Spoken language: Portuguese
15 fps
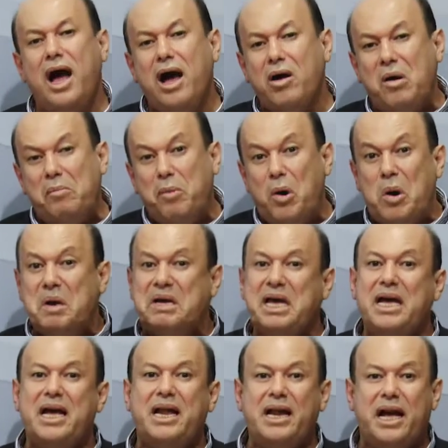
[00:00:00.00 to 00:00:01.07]
Agora, bom
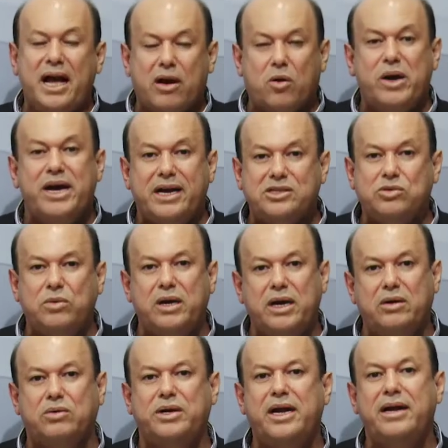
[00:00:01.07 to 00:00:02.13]
que ele reconhece o
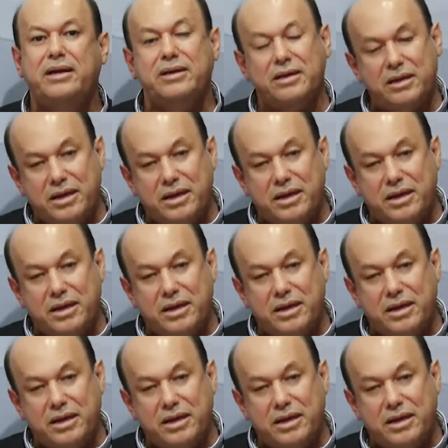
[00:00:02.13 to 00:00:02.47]
erro, né?